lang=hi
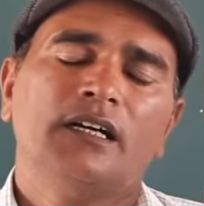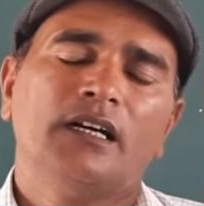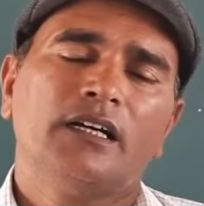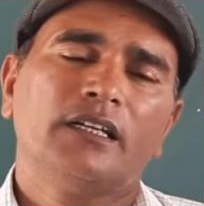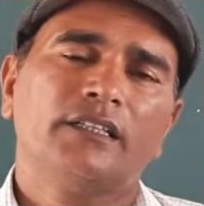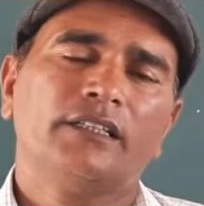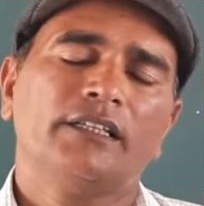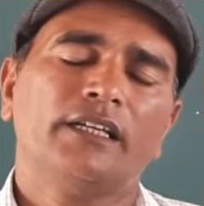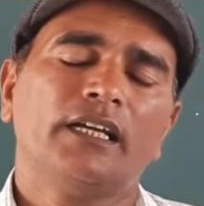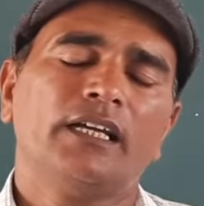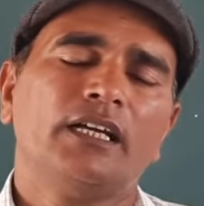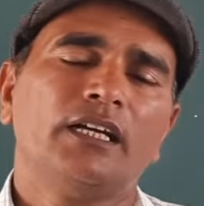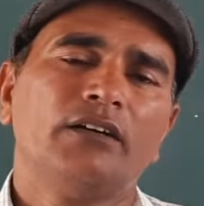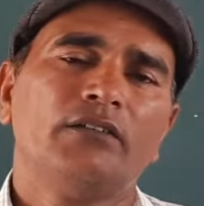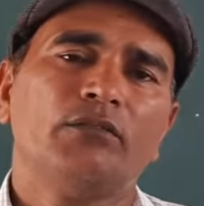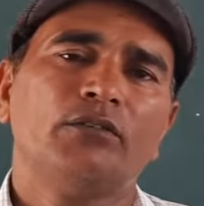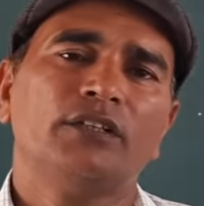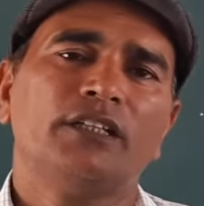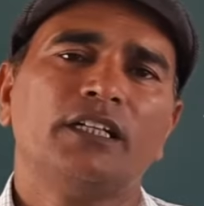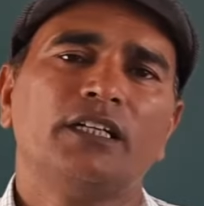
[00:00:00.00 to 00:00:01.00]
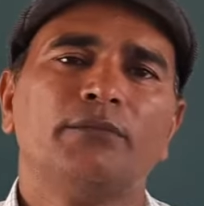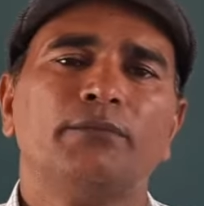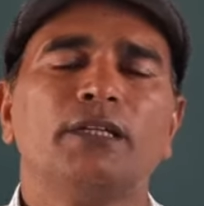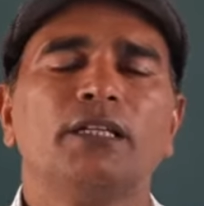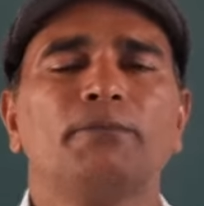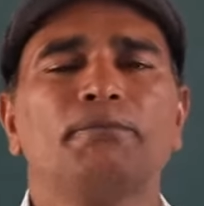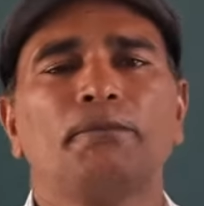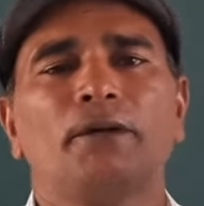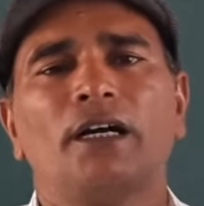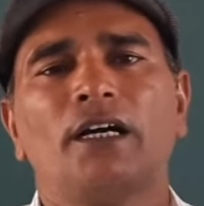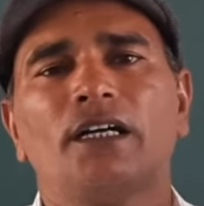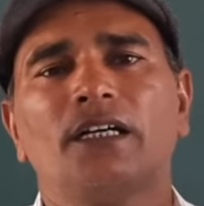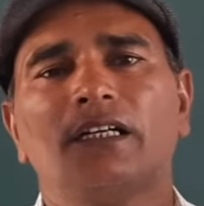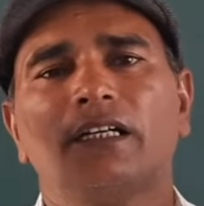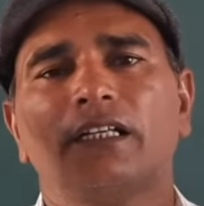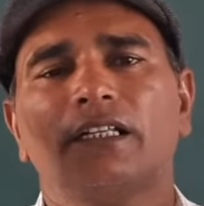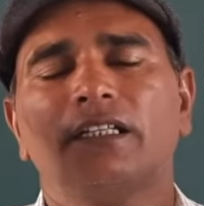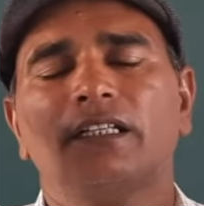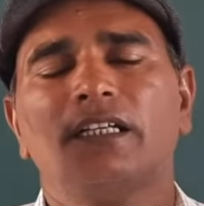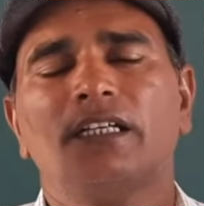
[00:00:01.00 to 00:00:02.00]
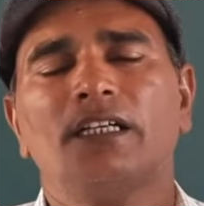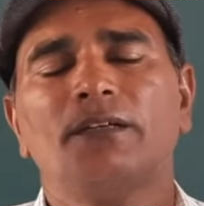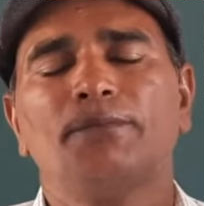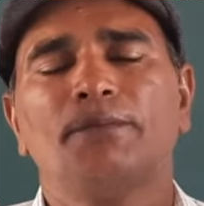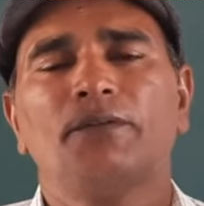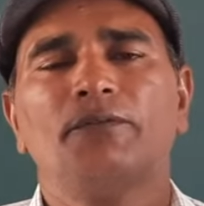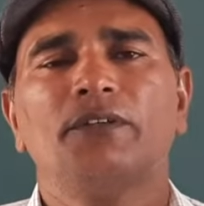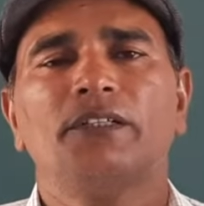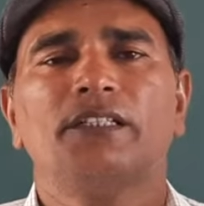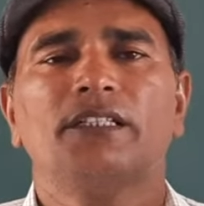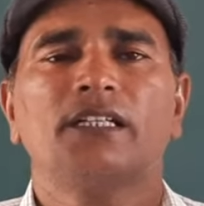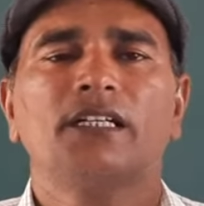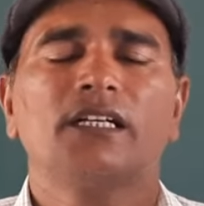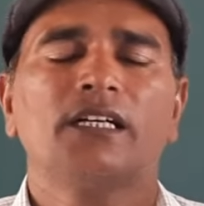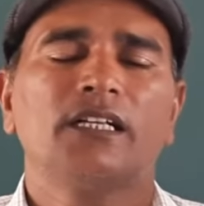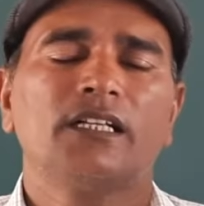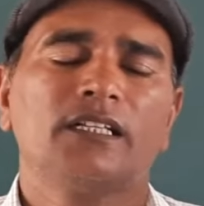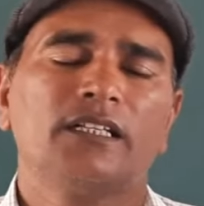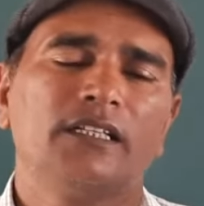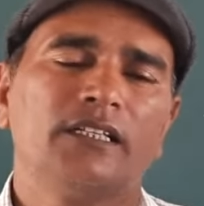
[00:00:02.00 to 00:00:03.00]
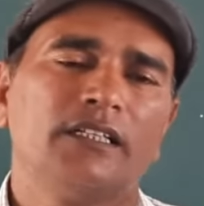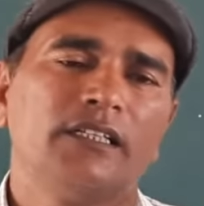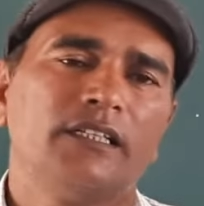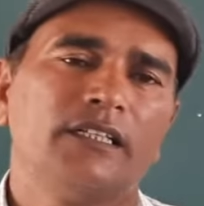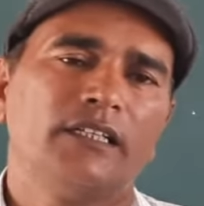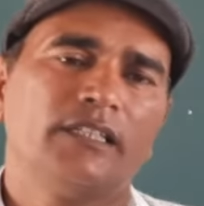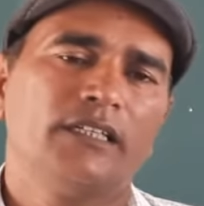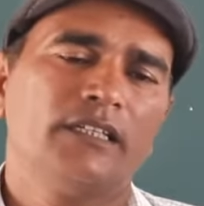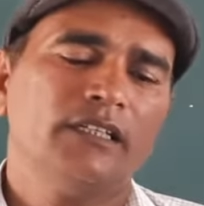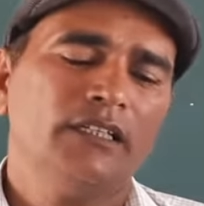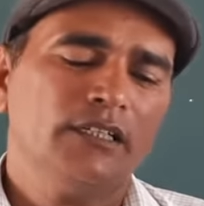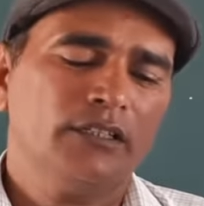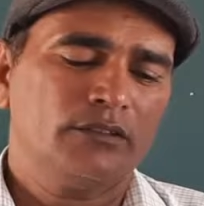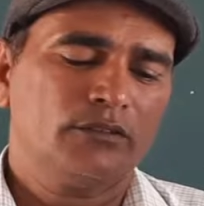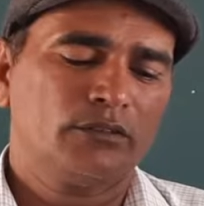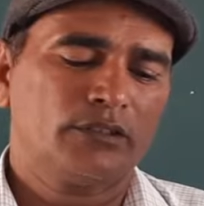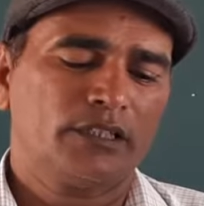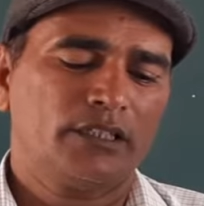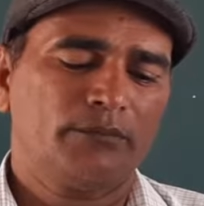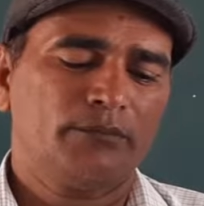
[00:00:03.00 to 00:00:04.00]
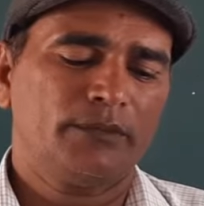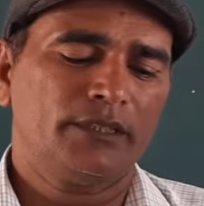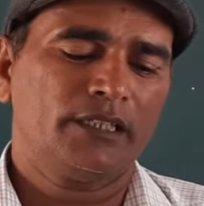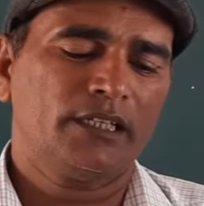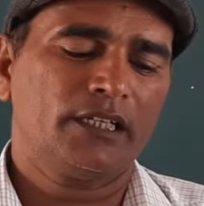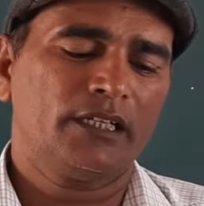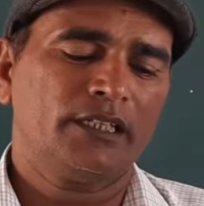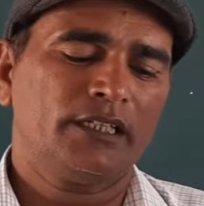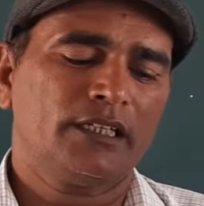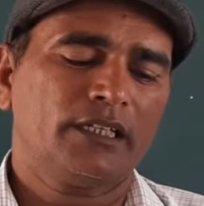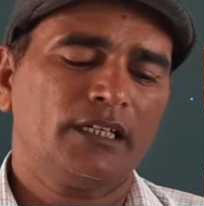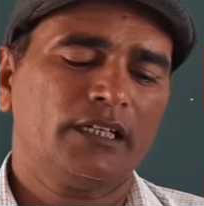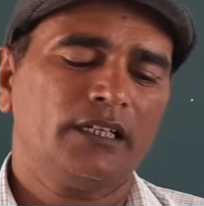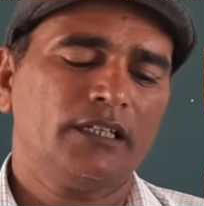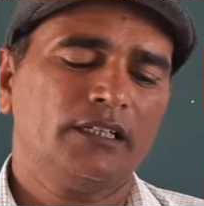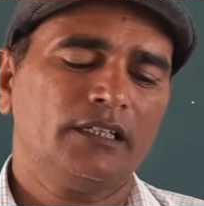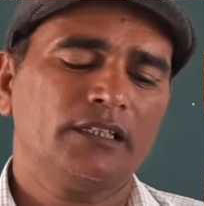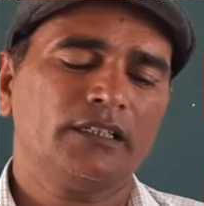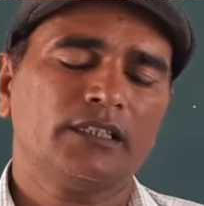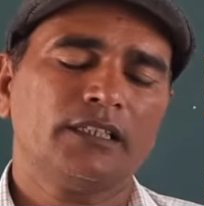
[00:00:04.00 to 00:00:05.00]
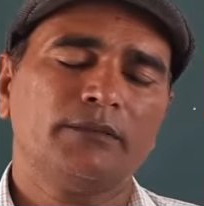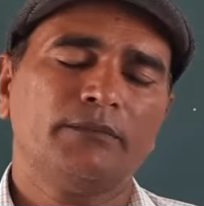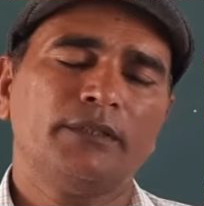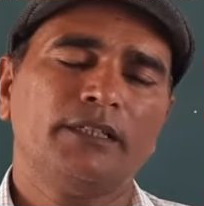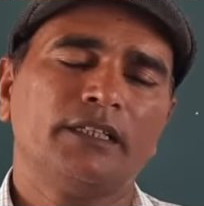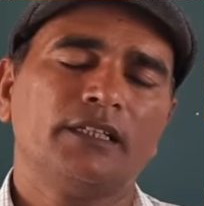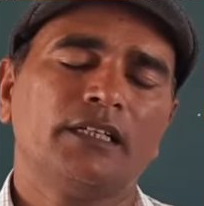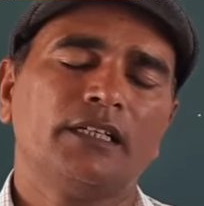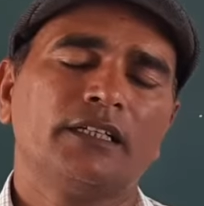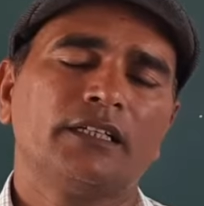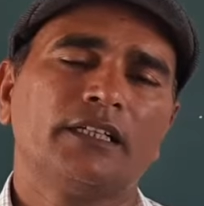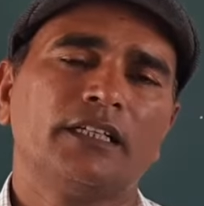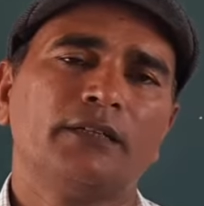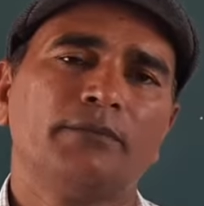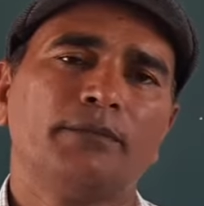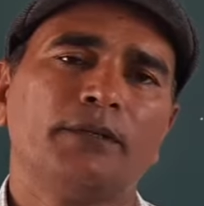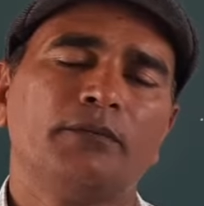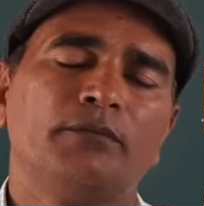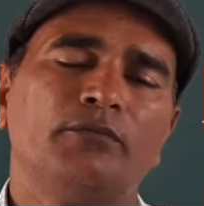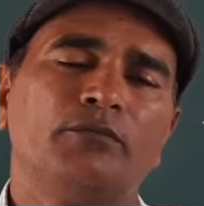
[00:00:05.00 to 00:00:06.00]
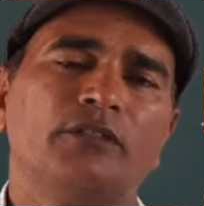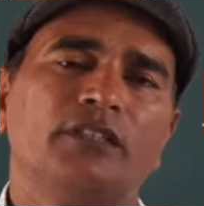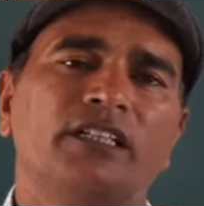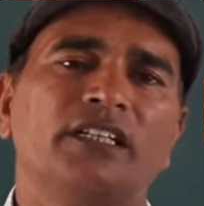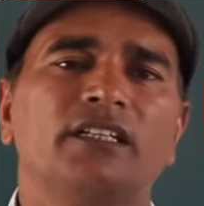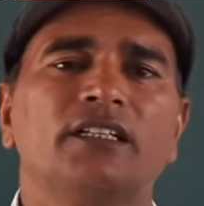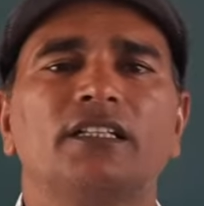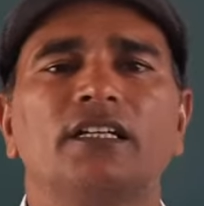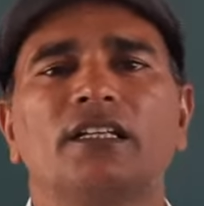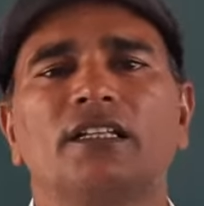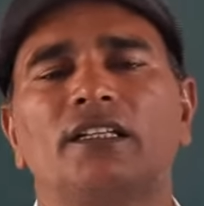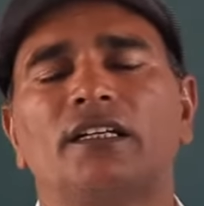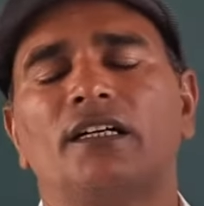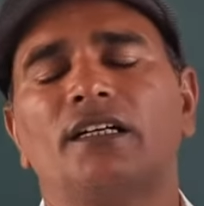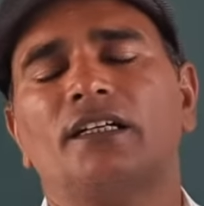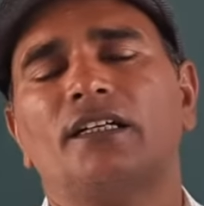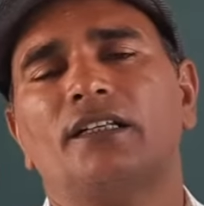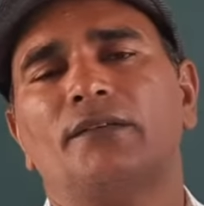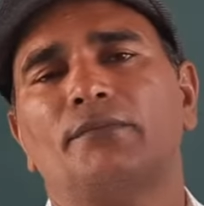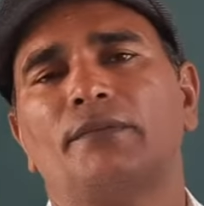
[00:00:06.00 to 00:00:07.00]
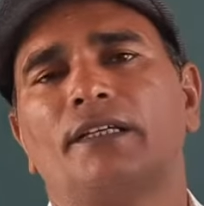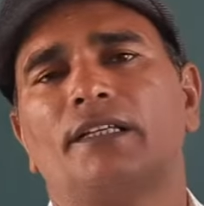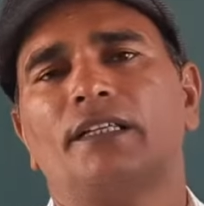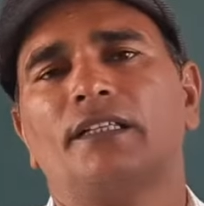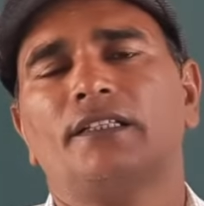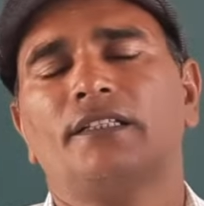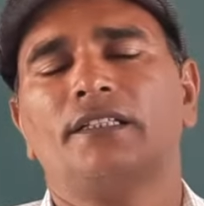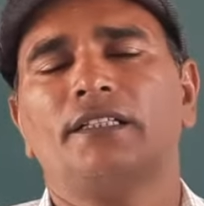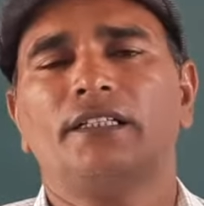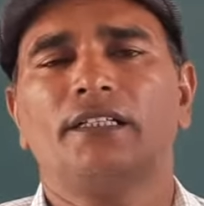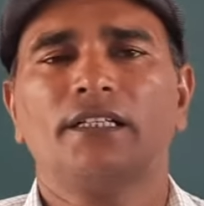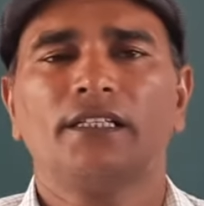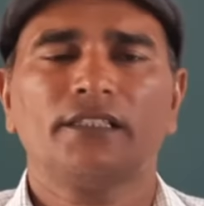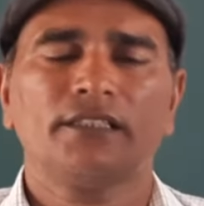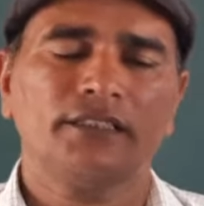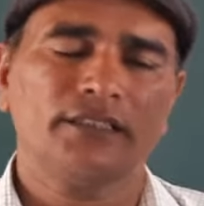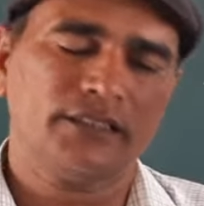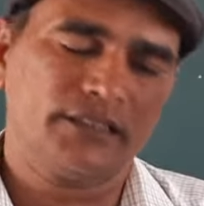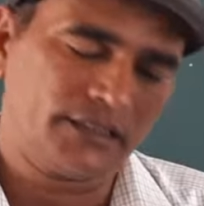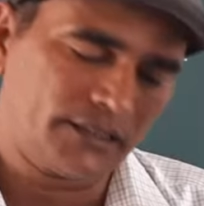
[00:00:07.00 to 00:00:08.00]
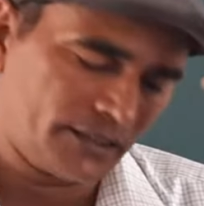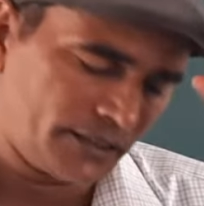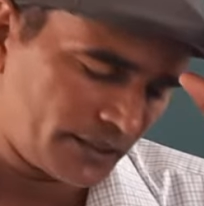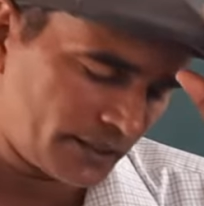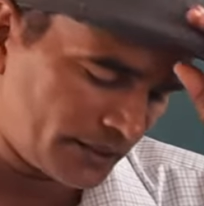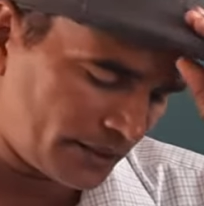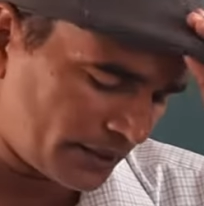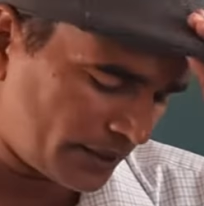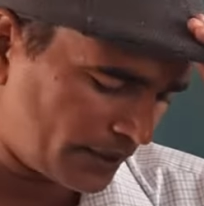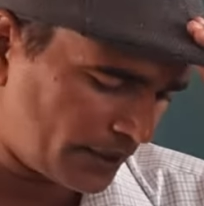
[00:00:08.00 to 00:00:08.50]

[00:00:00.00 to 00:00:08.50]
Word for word: हृदय है वो निर्मल पाक करना है पवित्र करना है तो कि मीरा ने कहा कि मीरा के प्रभु गिरधर नागर मेरे श्री कृष्ण जी गिरधर